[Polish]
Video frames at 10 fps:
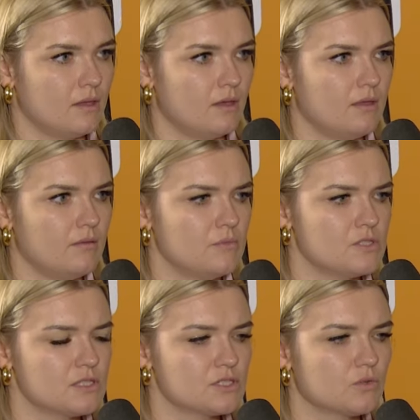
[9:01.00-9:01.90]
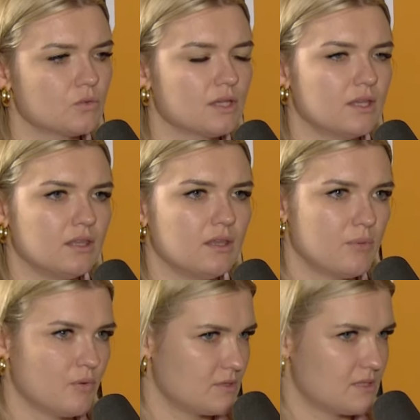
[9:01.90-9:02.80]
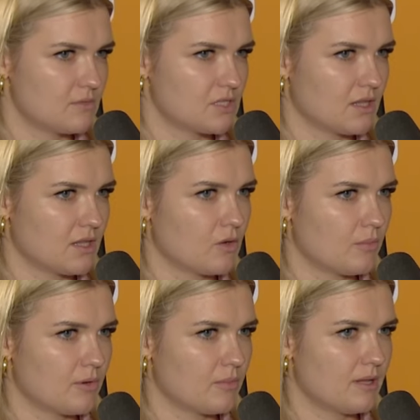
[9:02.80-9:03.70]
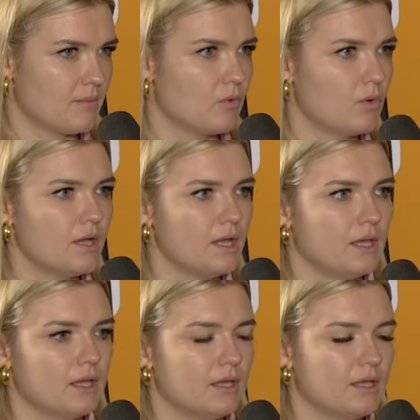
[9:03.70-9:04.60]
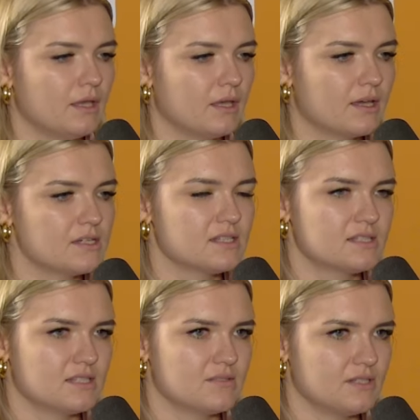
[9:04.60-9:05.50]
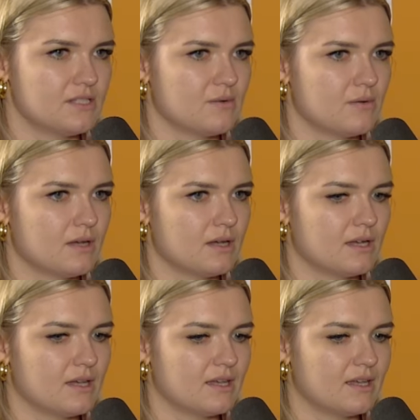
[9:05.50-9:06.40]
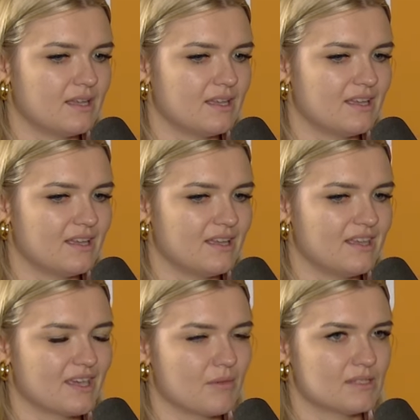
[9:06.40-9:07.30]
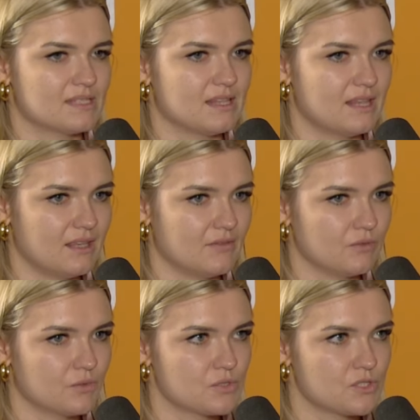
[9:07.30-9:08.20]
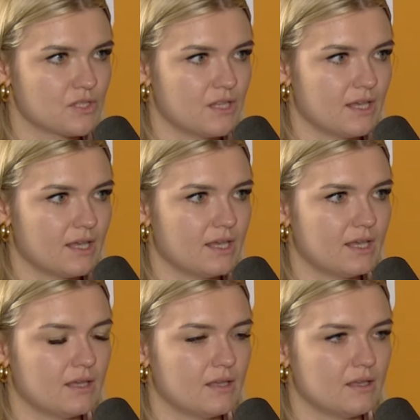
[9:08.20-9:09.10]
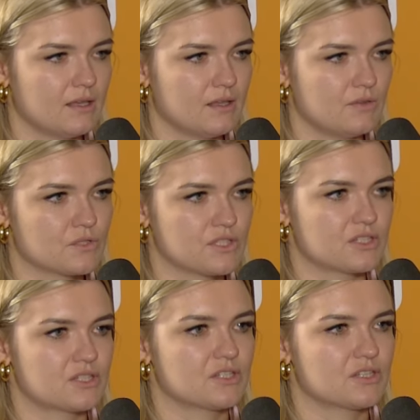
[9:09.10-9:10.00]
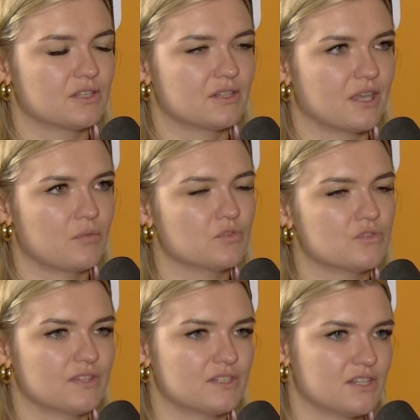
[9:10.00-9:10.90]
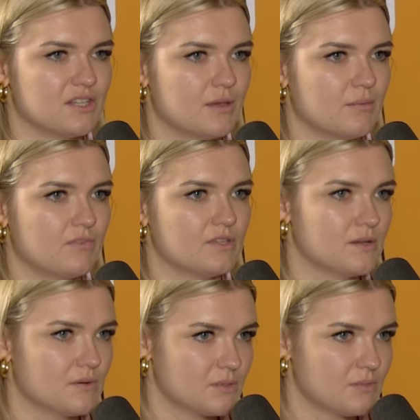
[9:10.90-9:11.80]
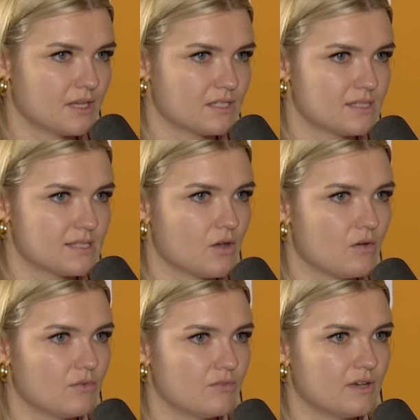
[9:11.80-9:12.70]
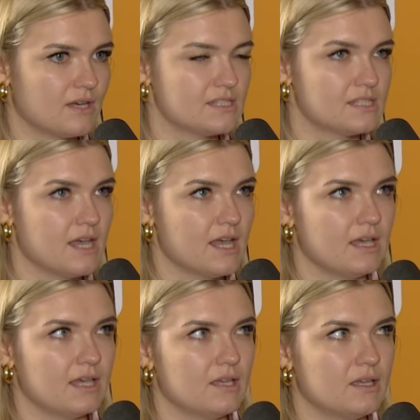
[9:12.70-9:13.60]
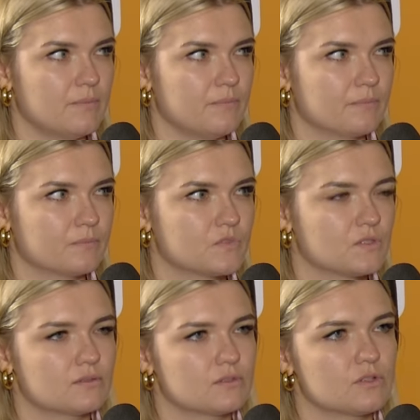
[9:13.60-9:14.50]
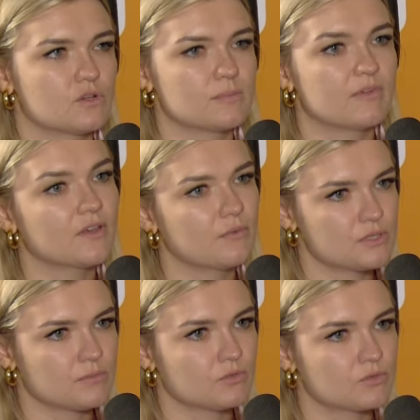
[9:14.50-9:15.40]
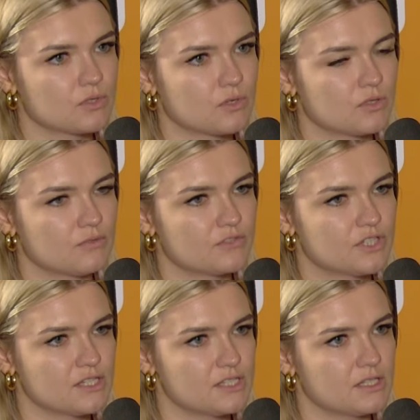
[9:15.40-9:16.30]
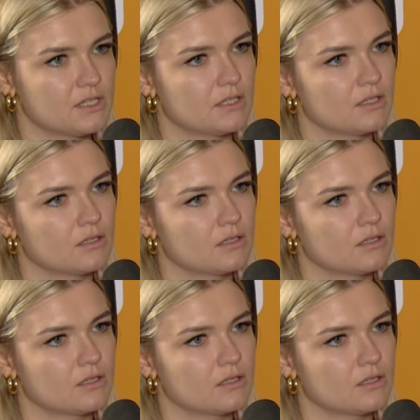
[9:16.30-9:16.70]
E, myślę, że tutaj nie było z tym żadnego mhm. problemu. E, każda z nas wiedziała, e, jakie ma zadanie w drużynie. Już też takim doświadczeniem wiedziałyśmy, jak się zachowywać rozmawiałyśmy dużo o tym ale to wcześniej. Był pierwszy